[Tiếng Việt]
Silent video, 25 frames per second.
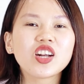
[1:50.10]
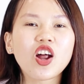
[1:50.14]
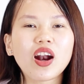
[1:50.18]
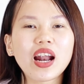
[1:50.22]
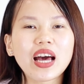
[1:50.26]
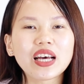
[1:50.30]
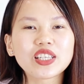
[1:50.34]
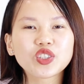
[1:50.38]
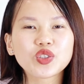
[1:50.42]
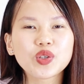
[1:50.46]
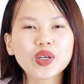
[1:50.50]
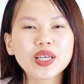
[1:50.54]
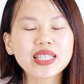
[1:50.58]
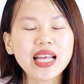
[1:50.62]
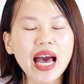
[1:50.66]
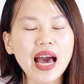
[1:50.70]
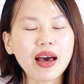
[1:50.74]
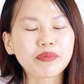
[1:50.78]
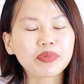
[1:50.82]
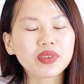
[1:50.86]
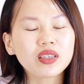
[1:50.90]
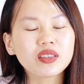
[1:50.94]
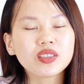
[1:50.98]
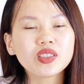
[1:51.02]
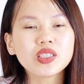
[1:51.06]
đó là suy
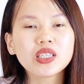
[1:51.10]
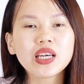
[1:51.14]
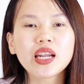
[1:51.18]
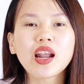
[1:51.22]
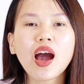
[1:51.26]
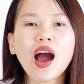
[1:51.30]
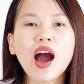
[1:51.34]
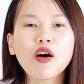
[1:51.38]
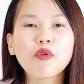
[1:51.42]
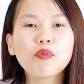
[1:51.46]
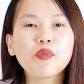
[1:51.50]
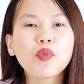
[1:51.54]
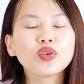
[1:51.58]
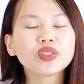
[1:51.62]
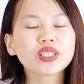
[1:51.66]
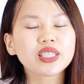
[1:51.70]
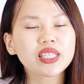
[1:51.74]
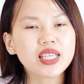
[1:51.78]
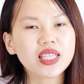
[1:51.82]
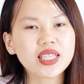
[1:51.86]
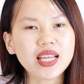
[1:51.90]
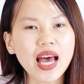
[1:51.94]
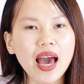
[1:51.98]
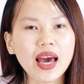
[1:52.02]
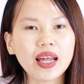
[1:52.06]
giảm tự nhiên hormone
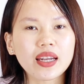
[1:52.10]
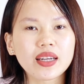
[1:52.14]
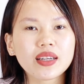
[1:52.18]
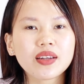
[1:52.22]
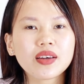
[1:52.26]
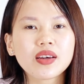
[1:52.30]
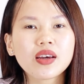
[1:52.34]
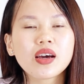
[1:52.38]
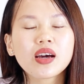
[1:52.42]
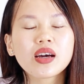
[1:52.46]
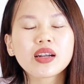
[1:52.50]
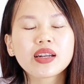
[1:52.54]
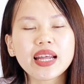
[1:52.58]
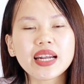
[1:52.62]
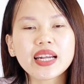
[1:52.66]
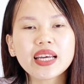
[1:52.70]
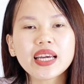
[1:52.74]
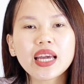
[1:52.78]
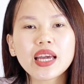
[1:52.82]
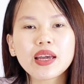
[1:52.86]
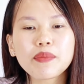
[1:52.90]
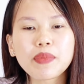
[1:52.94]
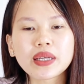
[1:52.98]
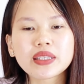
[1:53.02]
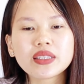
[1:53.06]
sinh sản. Đến
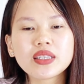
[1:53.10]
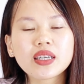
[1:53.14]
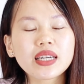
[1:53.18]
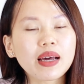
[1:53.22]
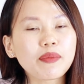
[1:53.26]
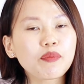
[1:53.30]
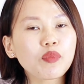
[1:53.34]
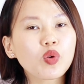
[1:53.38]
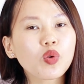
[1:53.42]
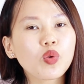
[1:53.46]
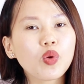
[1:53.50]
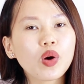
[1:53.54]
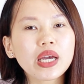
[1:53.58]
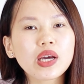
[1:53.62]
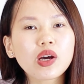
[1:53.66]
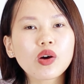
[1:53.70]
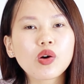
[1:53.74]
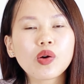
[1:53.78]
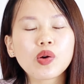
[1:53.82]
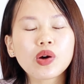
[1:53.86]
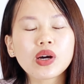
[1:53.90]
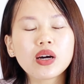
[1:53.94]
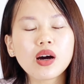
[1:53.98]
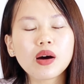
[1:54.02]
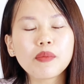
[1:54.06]
khi mà những năm cuối
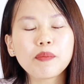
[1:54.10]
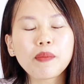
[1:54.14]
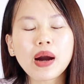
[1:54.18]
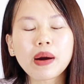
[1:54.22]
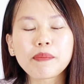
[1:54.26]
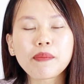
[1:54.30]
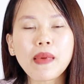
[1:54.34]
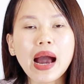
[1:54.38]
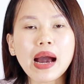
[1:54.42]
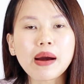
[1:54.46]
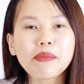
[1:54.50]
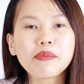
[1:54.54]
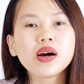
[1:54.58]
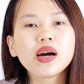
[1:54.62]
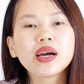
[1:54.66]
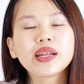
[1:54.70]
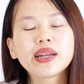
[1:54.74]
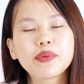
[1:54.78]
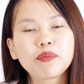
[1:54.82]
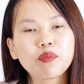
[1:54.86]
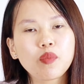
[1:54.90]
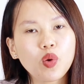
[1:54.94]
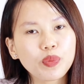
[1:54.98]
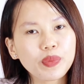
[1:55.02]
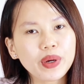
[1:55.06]
của ngưỡng mà ba mươi
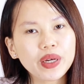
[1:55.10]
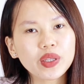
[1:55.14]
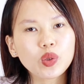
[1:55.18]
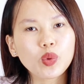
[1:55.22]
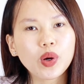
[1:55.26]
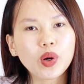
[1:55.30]
đến bốn mươi